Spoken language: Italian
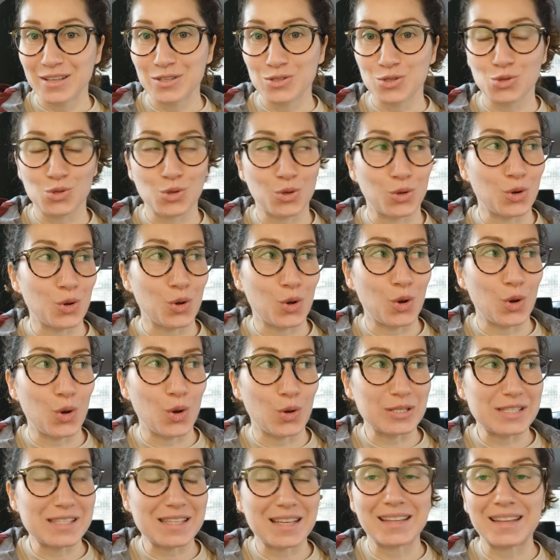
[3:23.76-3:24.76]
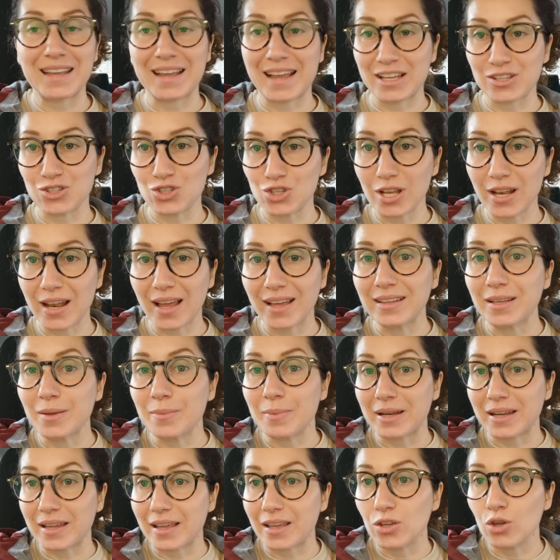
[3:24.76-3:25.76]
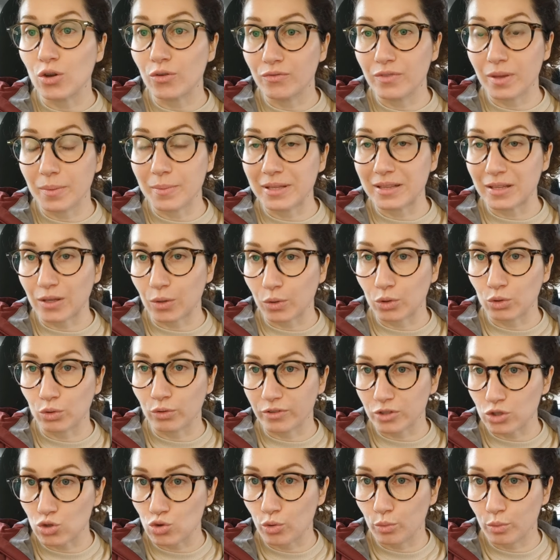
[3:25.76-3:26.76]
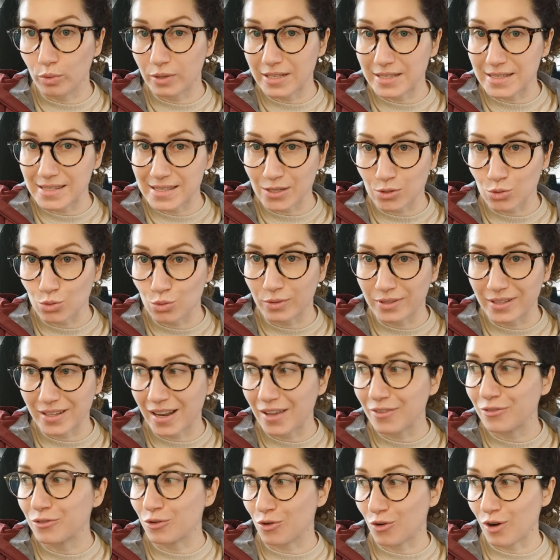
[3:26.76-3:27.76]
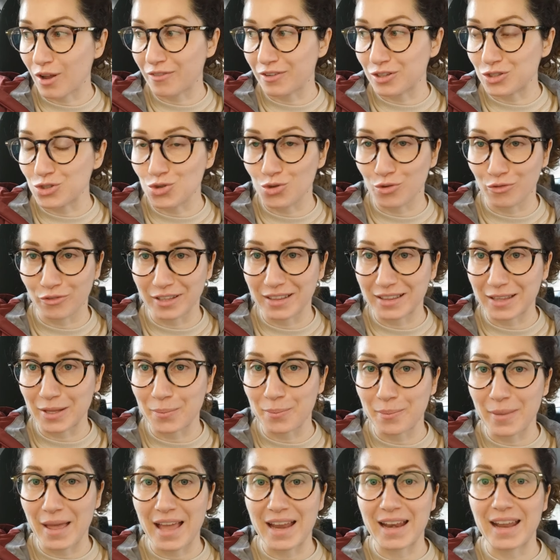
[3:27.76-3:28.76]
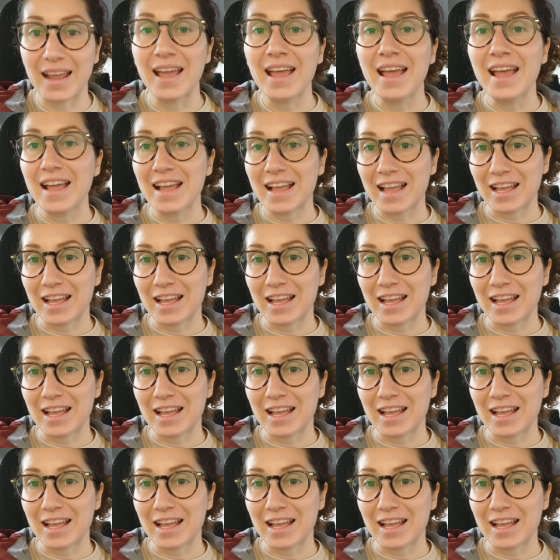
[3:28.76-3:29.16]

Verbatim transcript: sono state cancellate perché io ovviamente quando faccio pulizia sul telefono la faccio fatta bene,